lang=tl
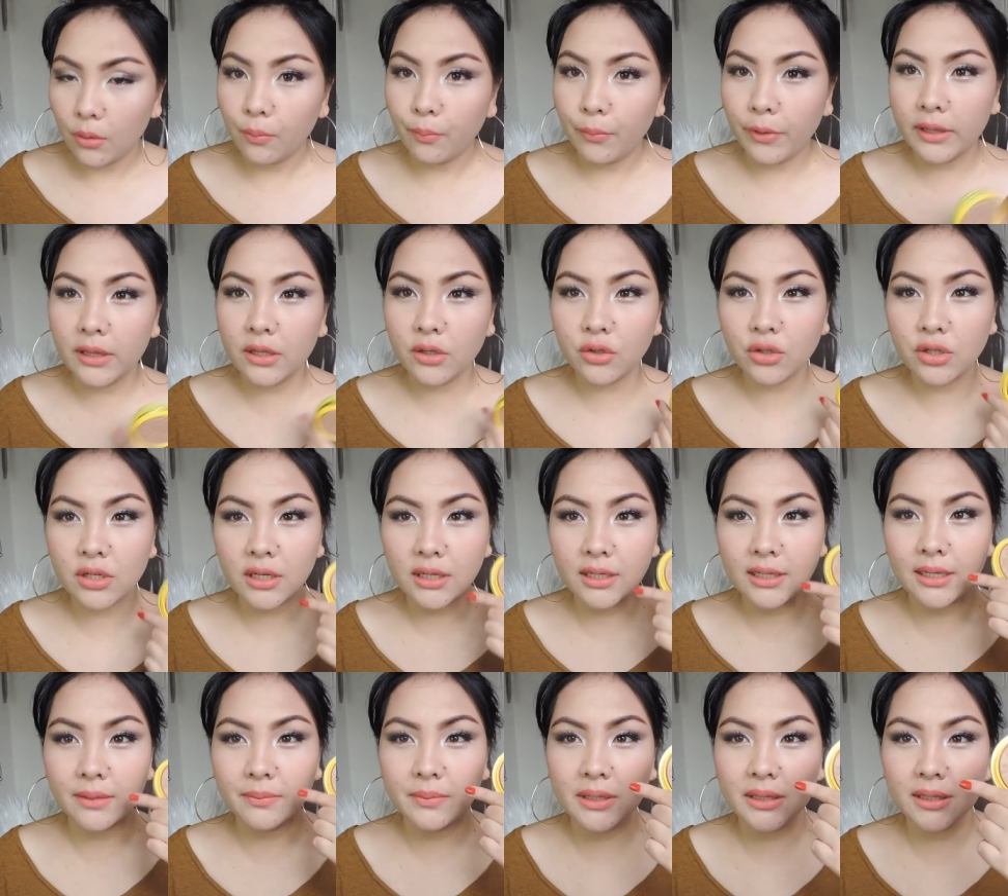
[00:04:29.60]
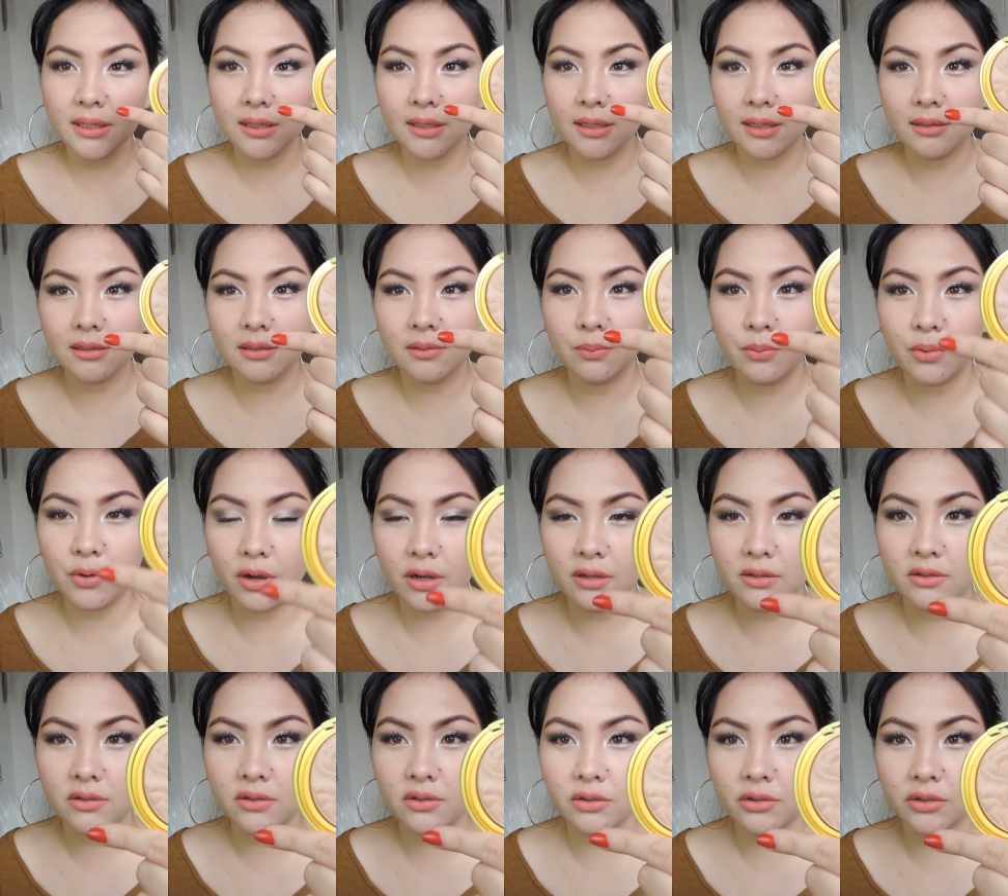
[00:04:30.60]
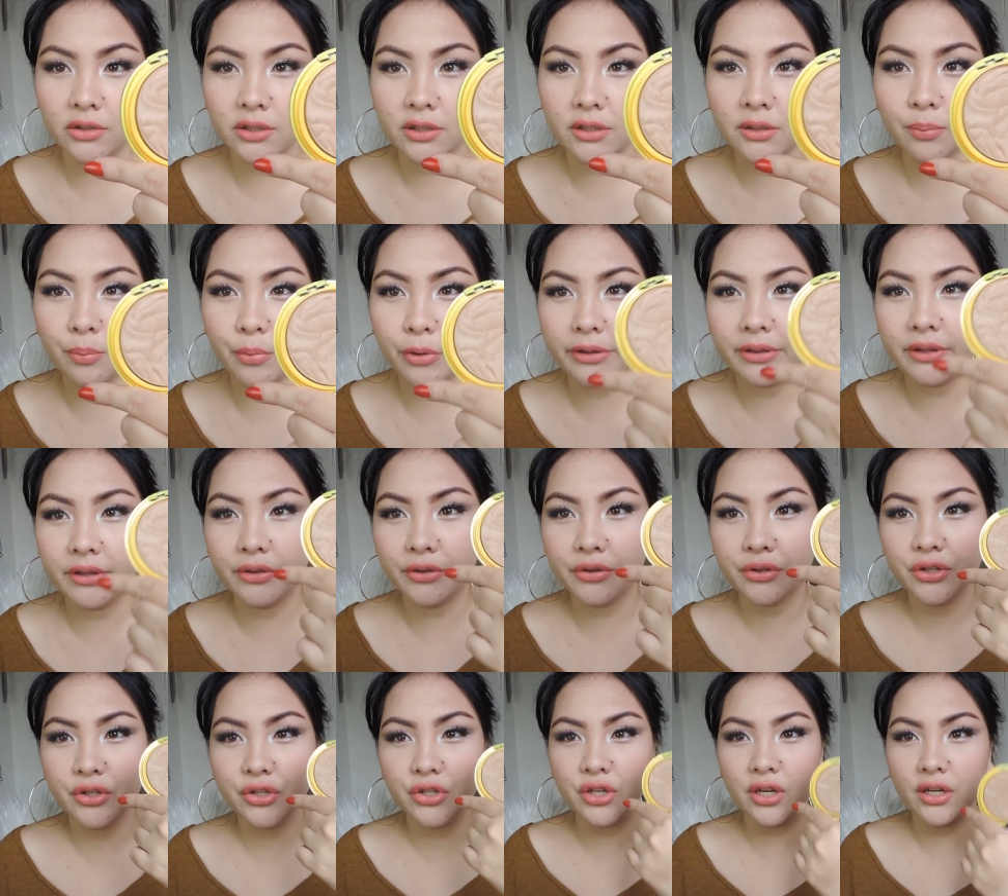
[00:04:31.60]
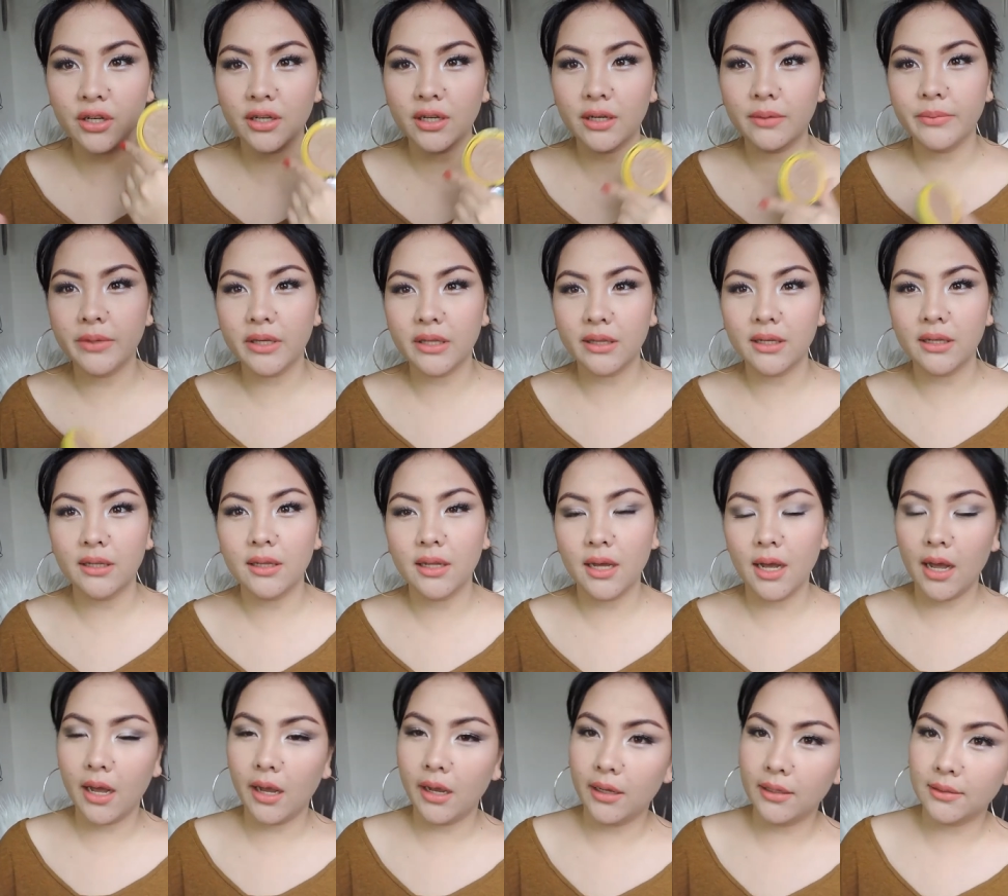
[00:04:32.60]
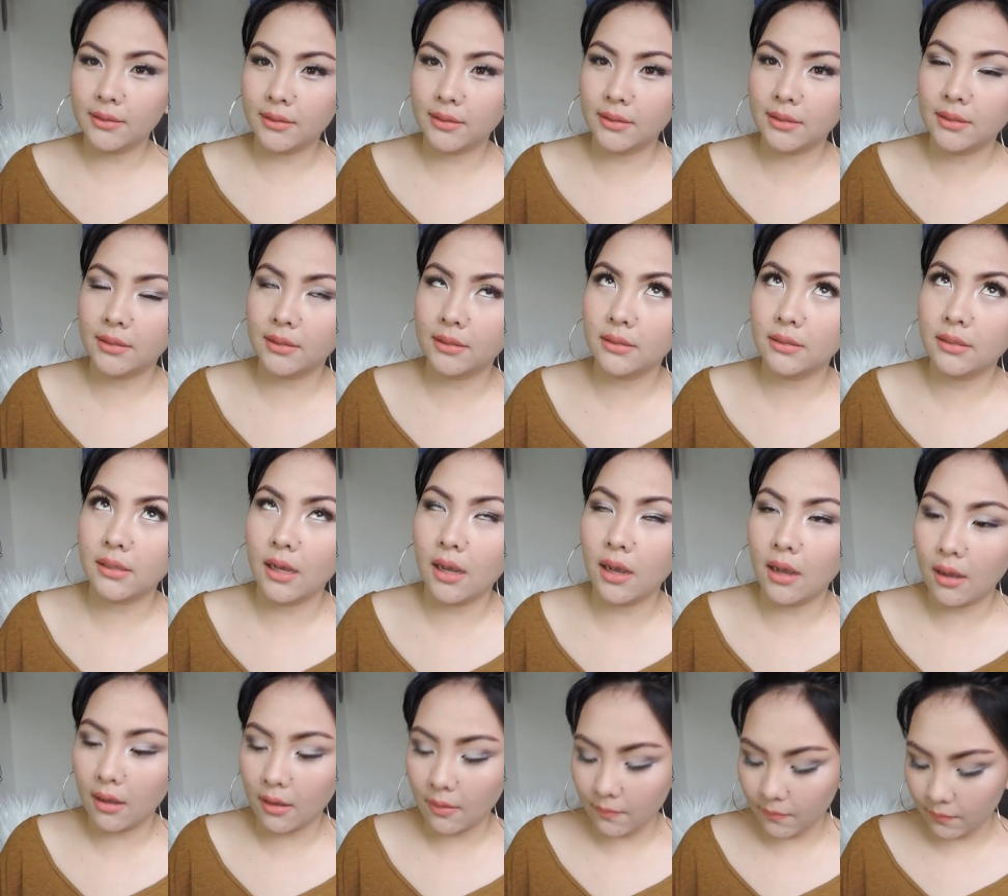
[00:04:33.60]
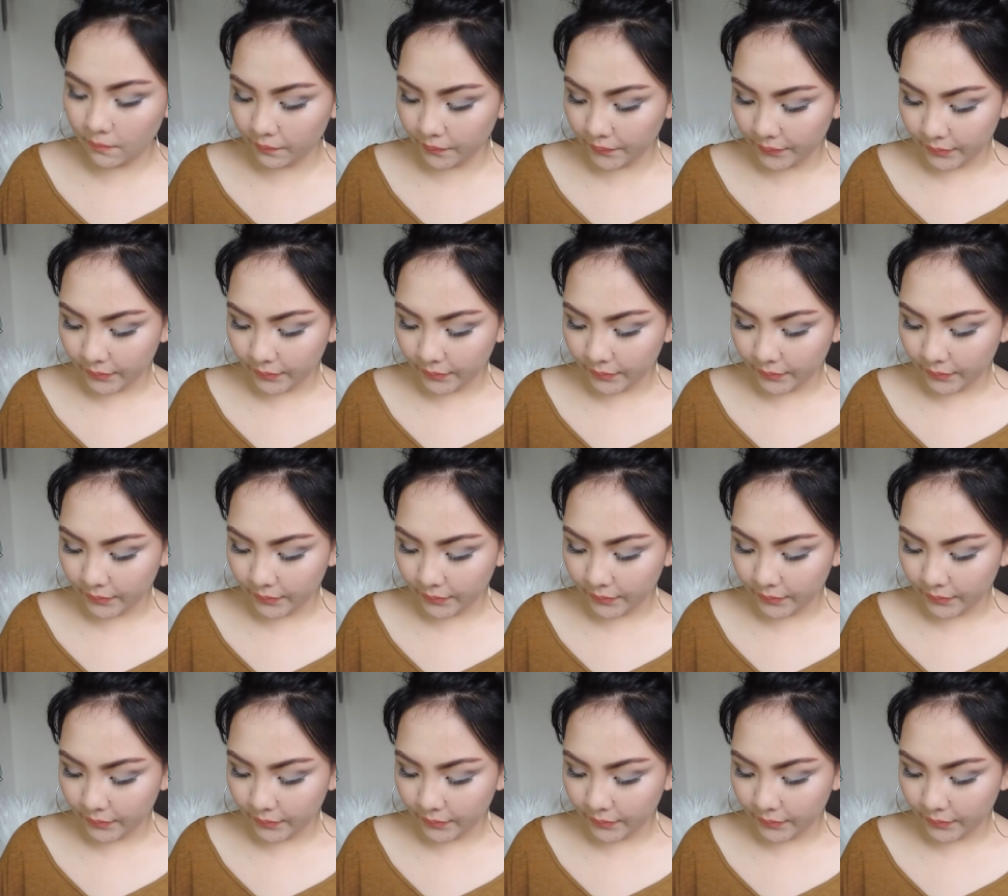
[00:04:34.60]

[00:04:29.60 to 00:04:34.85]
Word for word: Pwede nyo siyang gamitin as bronzer. Pwede nyo rin siyang gamitin as um,